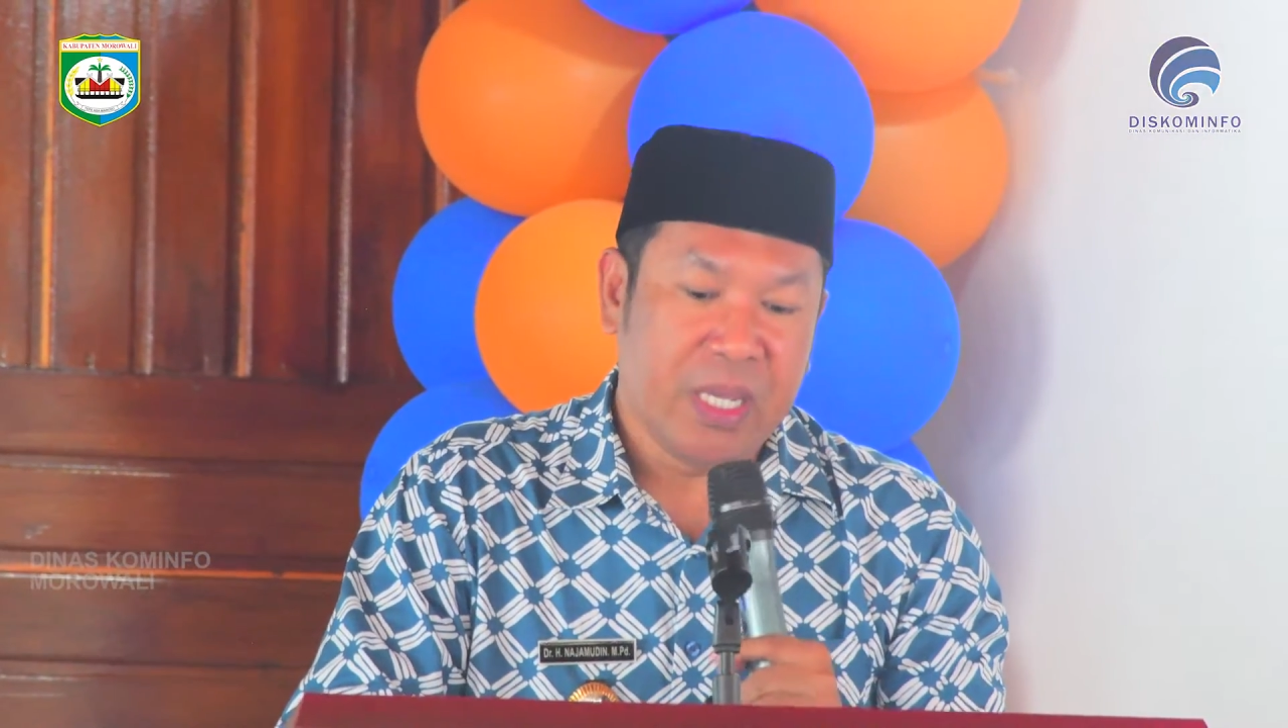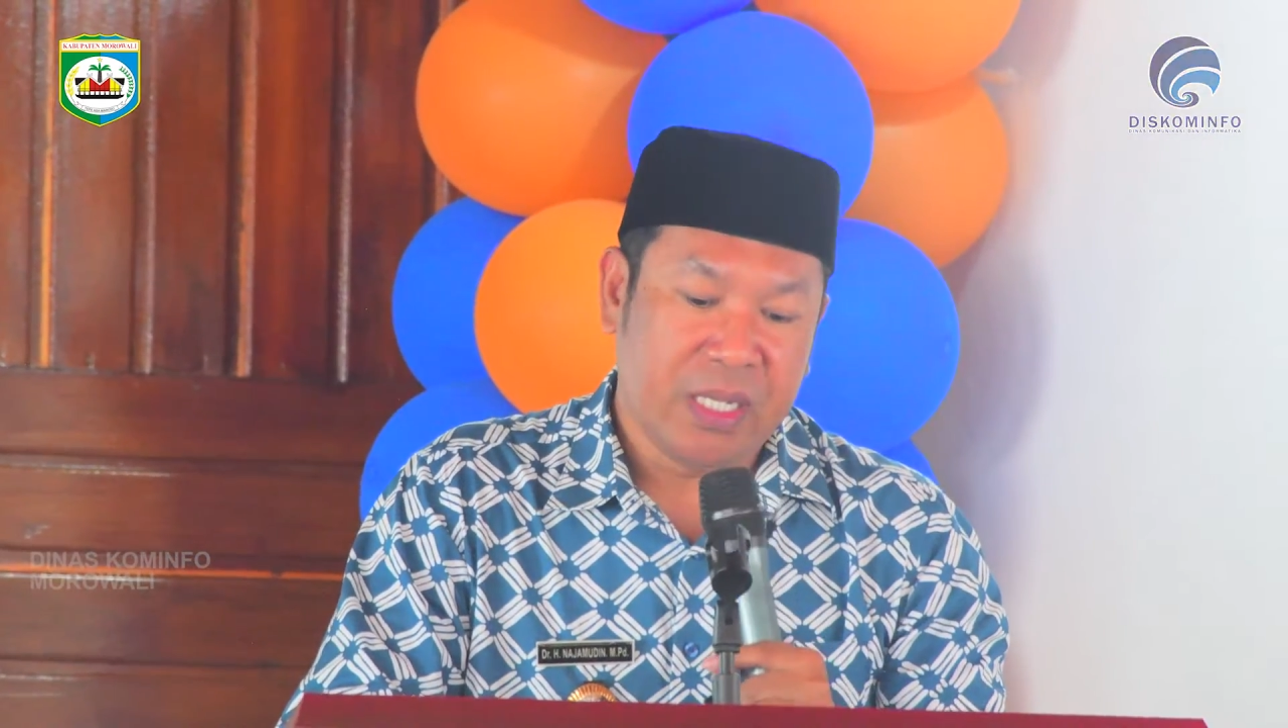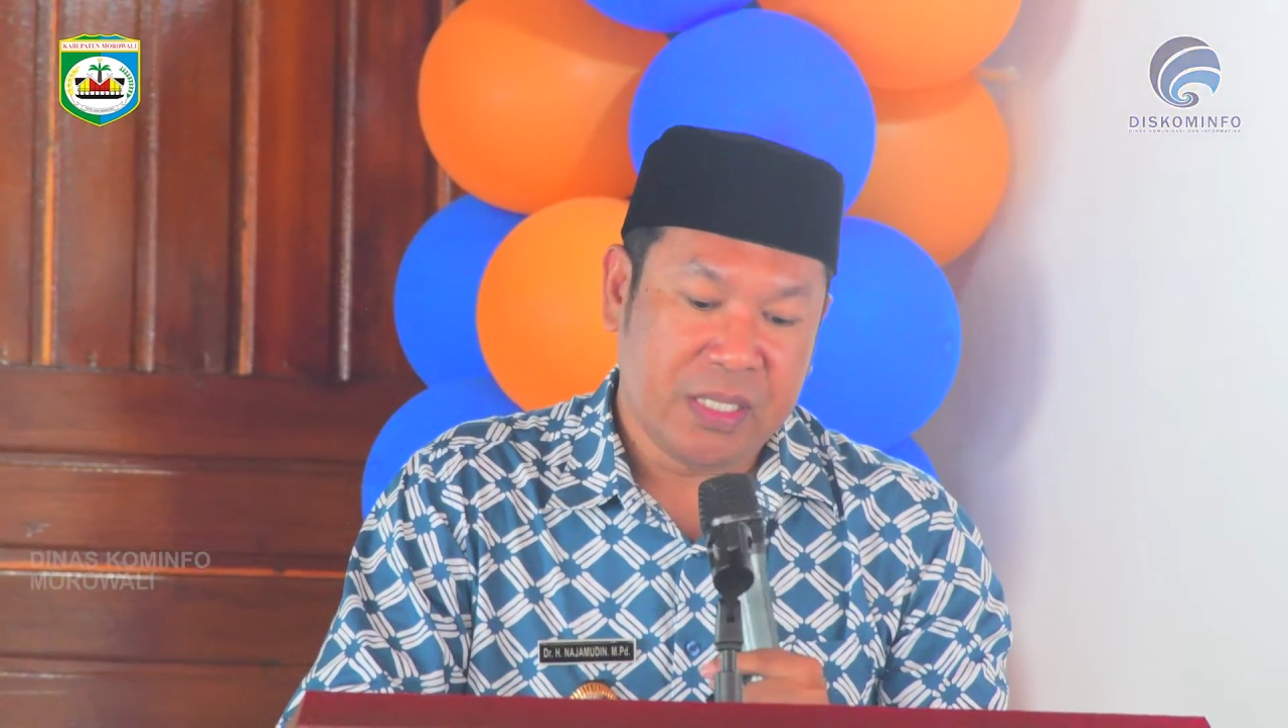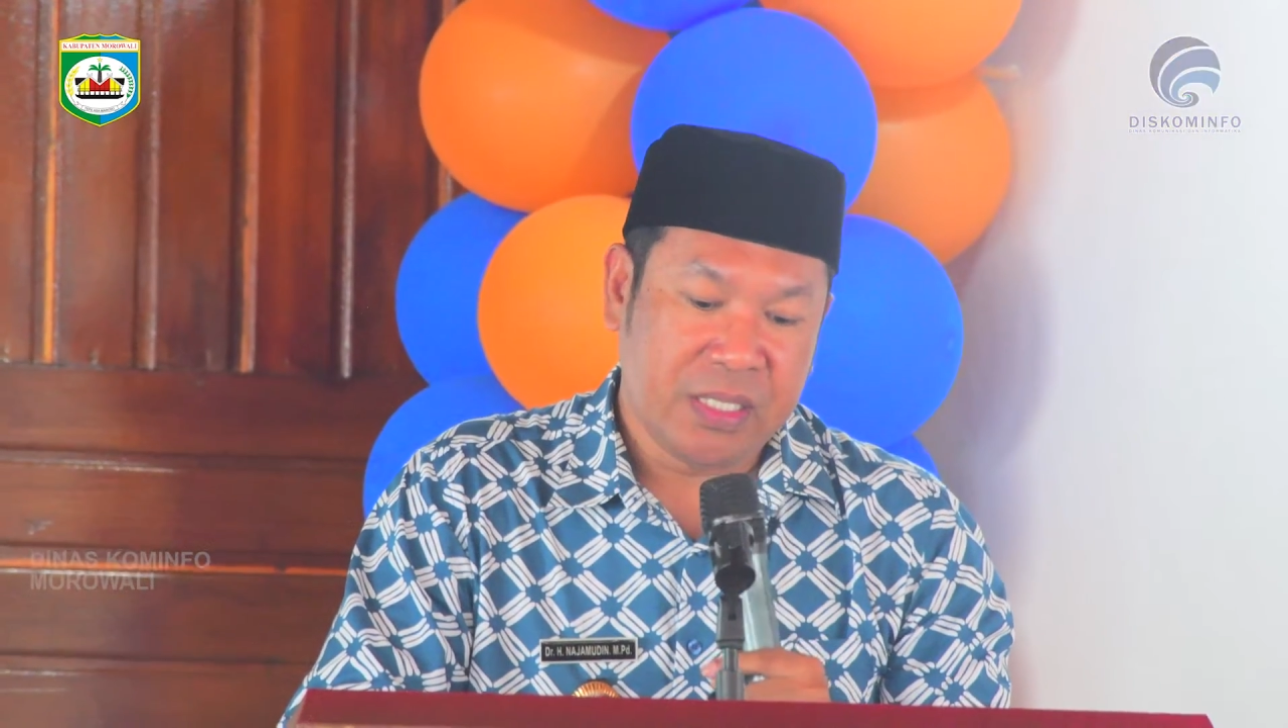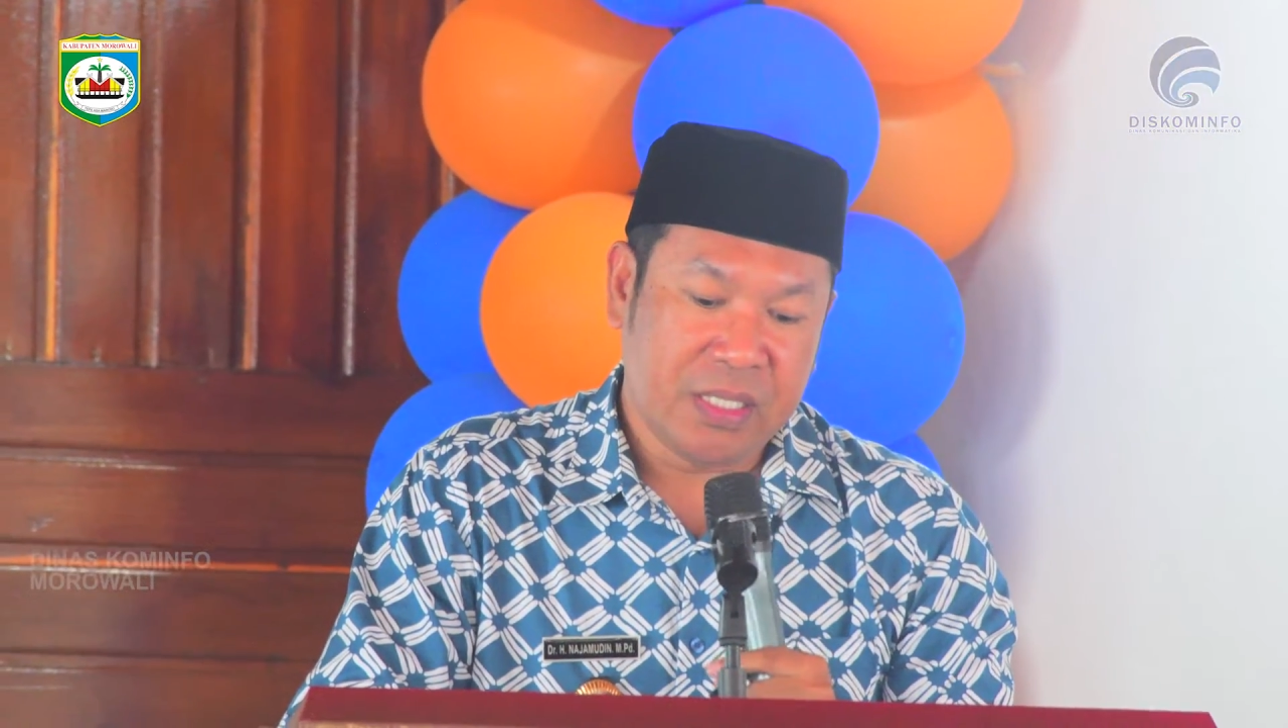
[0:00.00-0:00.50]

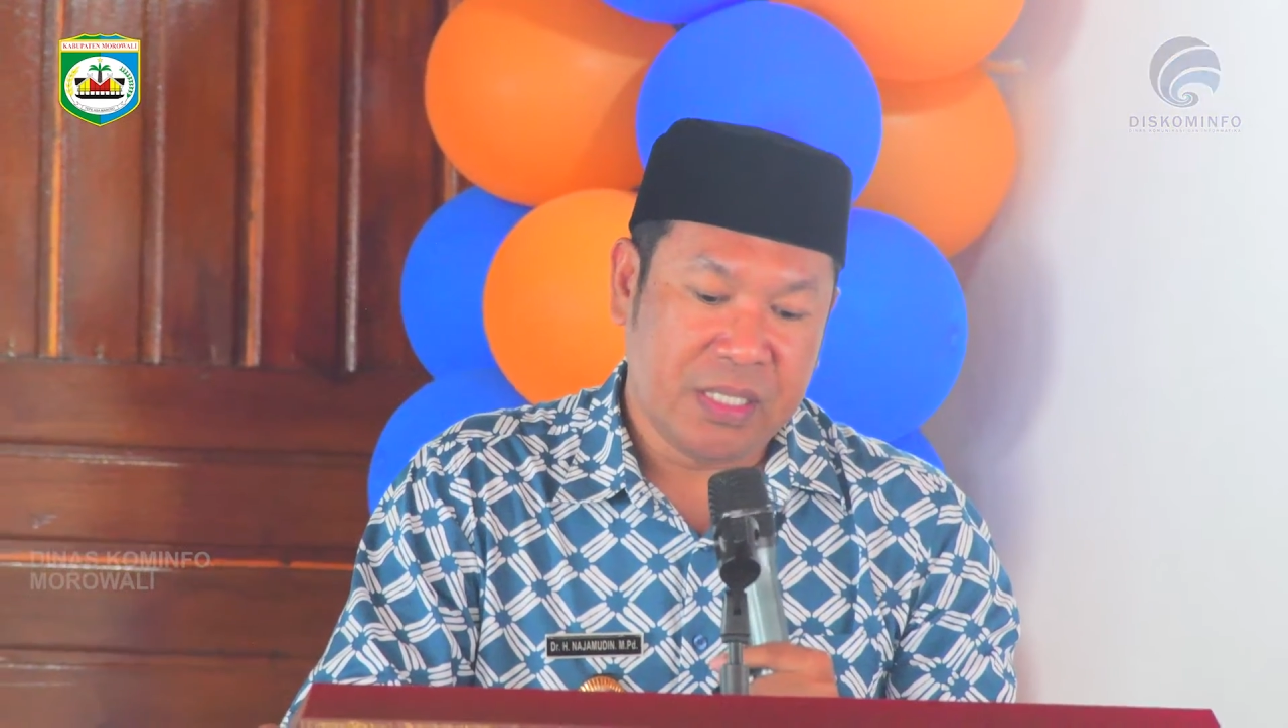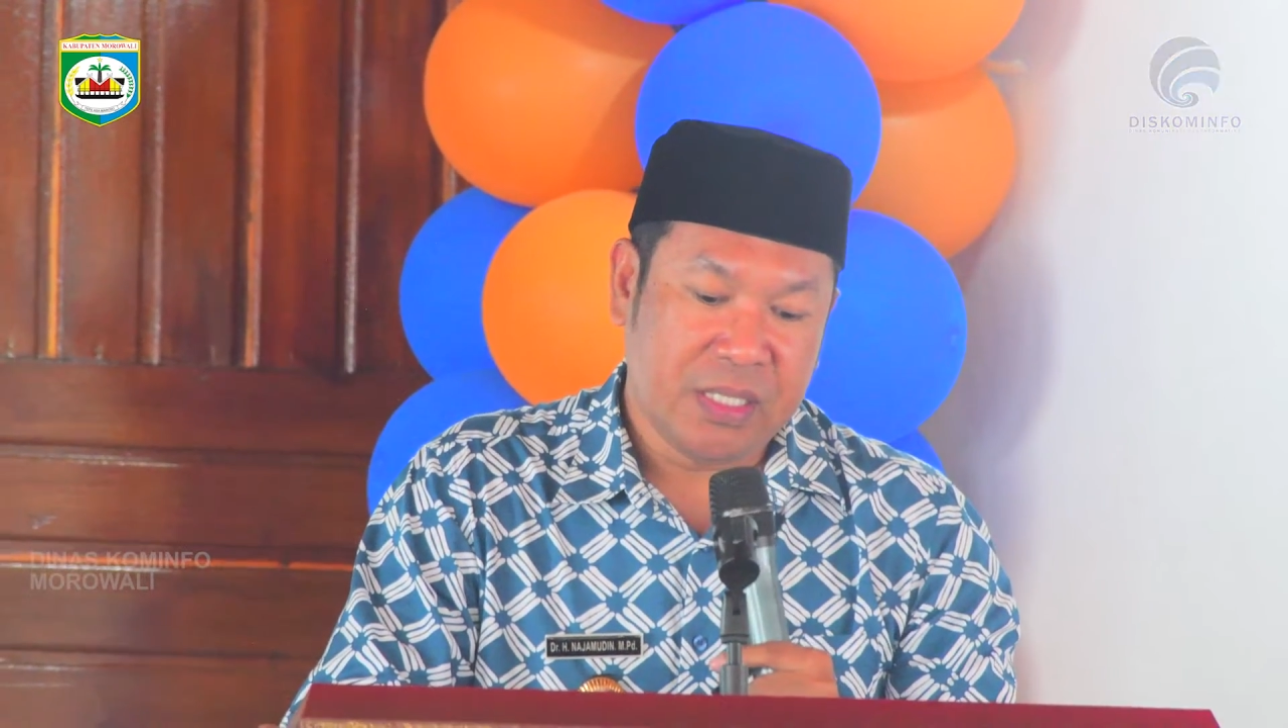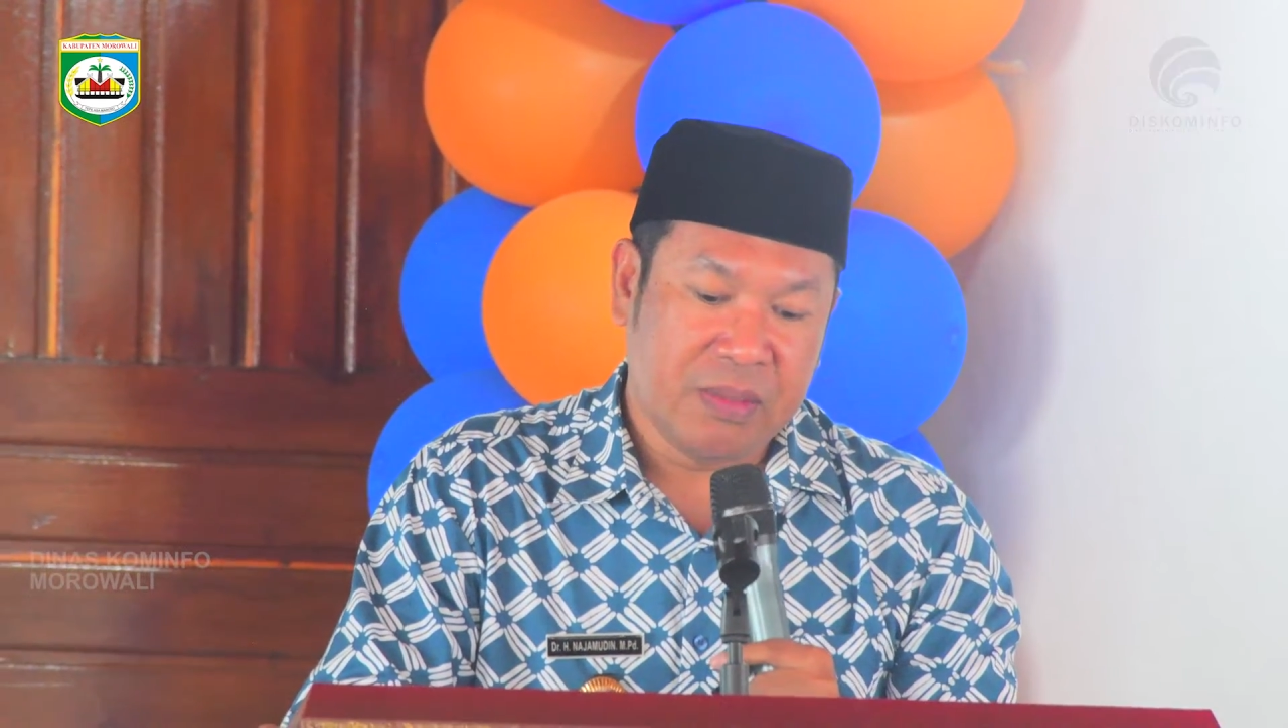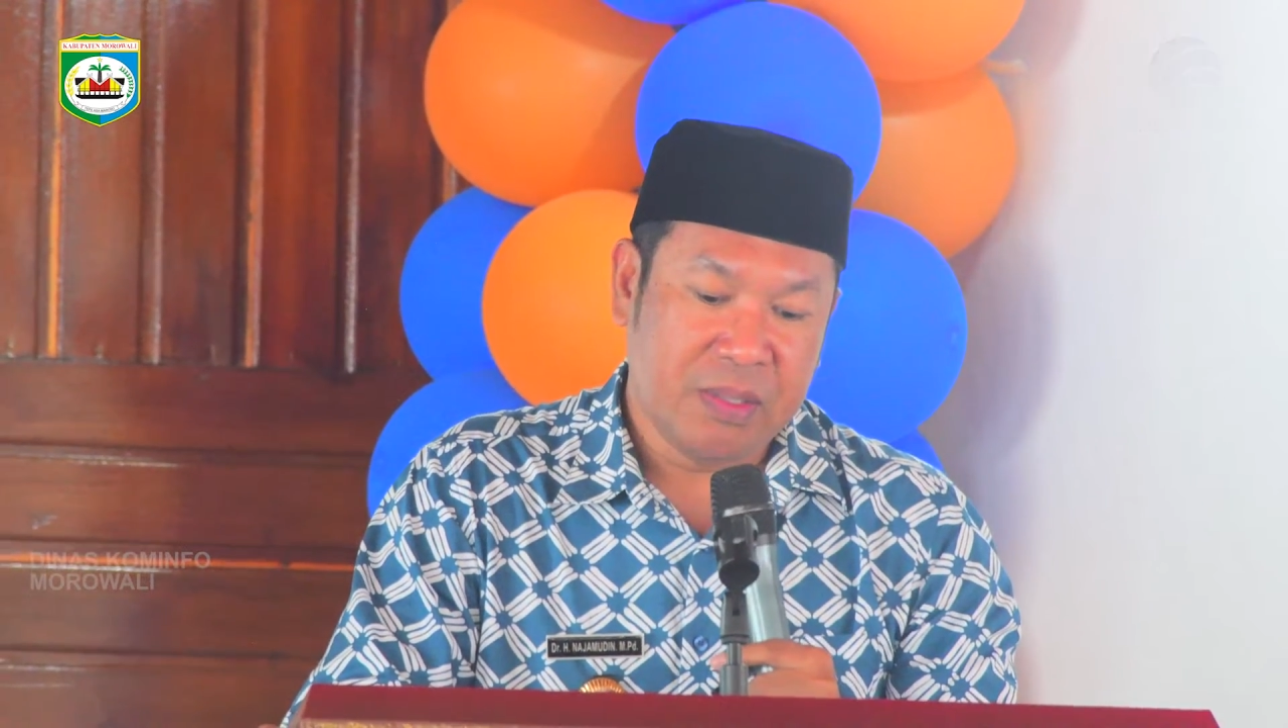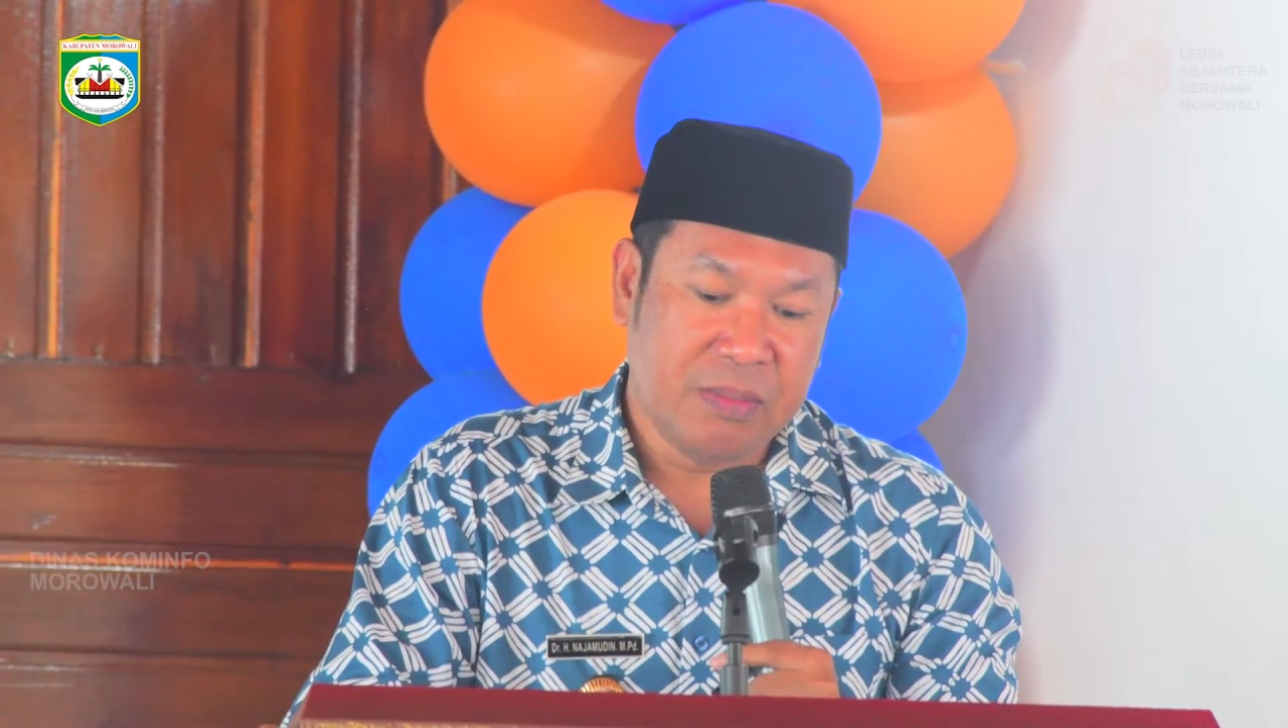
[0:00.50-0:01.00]
eh,